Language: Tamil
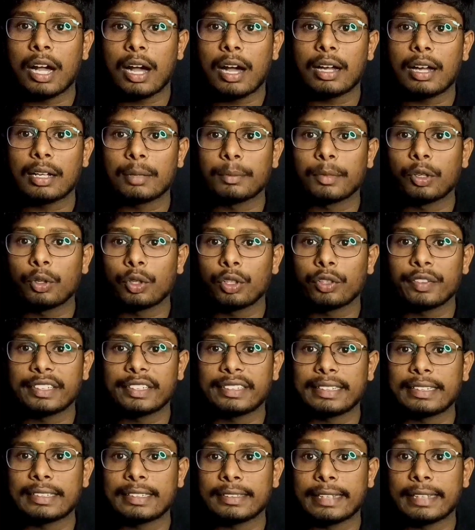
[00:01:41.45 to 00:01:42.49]
ஆழமாக ஒரு
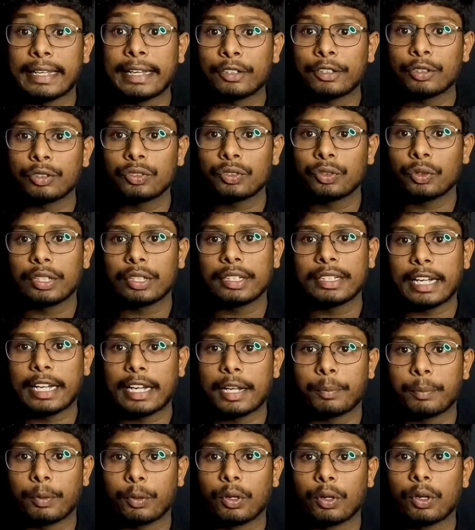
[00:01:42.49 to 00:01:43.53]
விஷயத்தை செய்யணும்னு சொல்லி
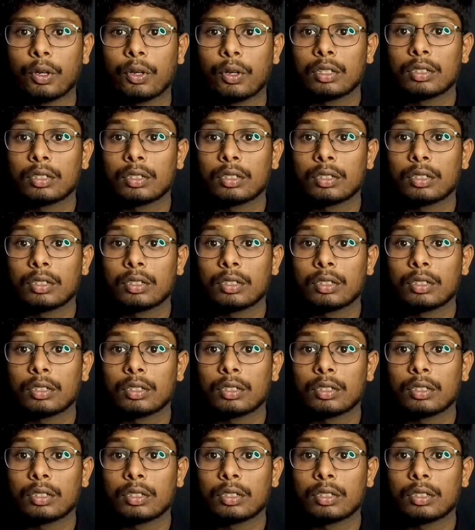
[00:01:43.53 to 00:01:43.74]
நினைப்போம்